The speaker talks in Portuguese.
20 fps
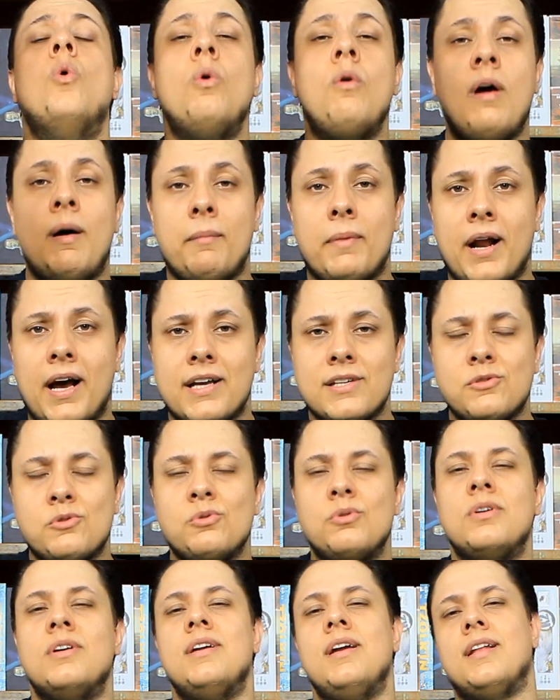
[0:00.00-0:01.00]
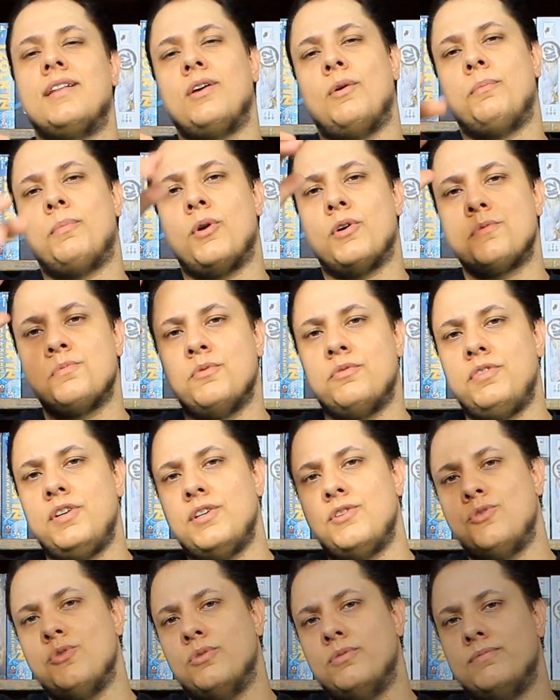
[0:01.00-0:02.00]
Um abraço e até o próximo
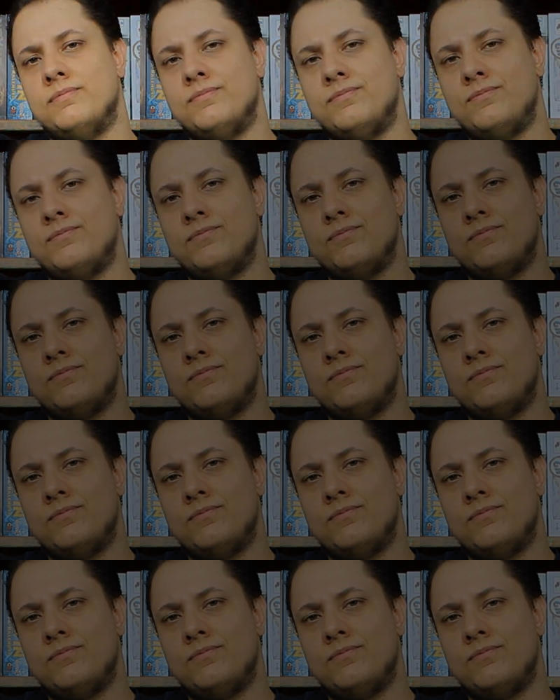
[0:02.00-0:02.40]
vídeo.